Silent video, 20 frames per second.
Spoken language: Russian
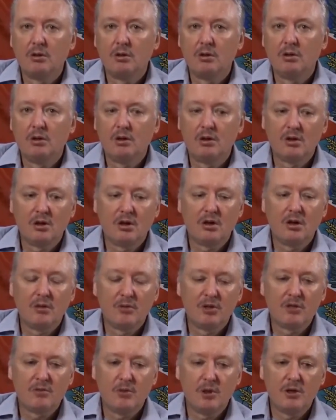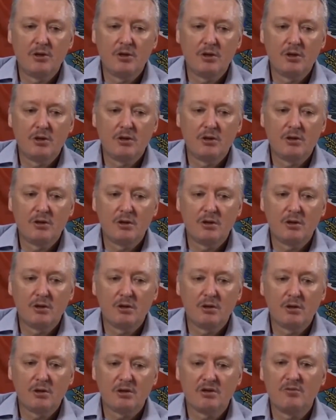их надо обеспечить
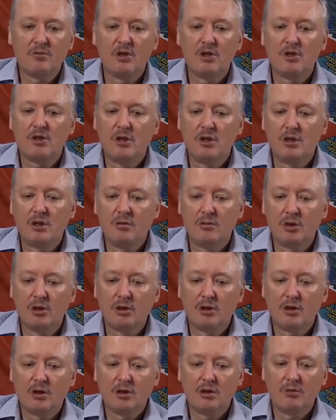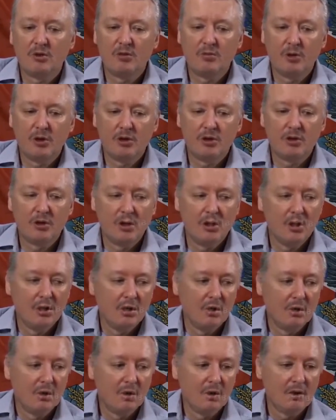э, размещением, их надо обеспечить
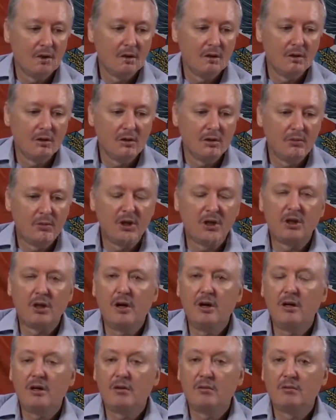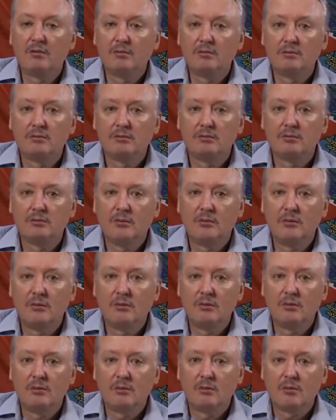э, питанием.
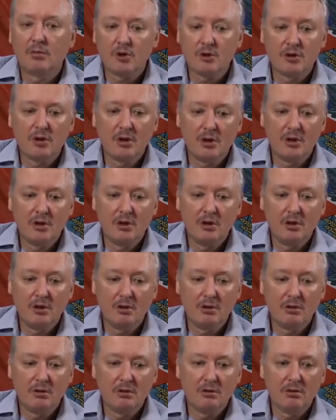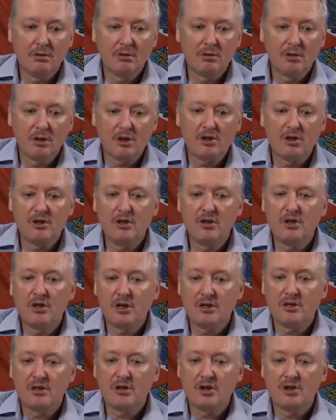Просто они даже
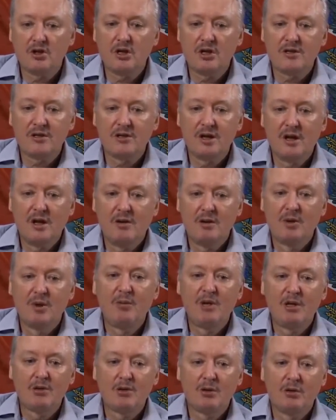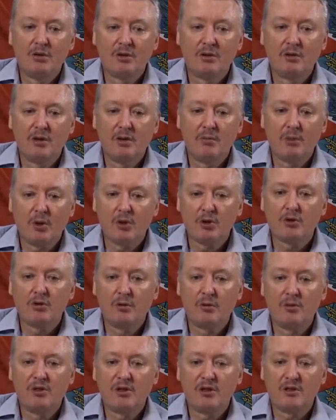сейчас, даже часть мобилизованных во время
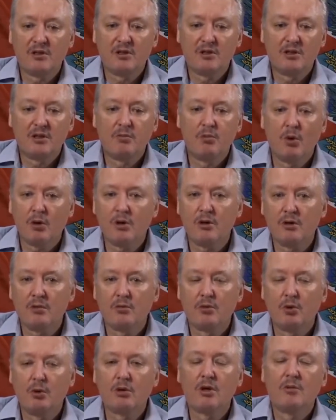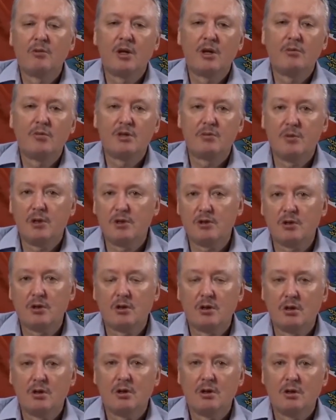прошлой мобилизации до сих пор этим толком не обеспечена.
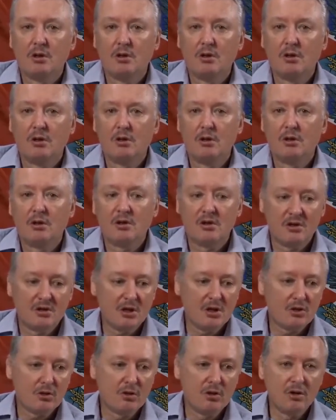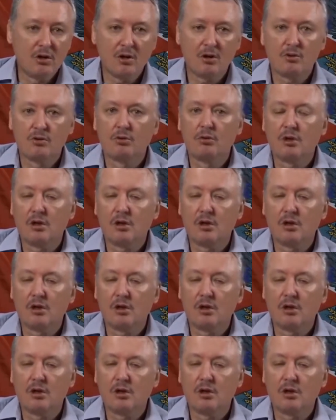Это не значит, что они разуты,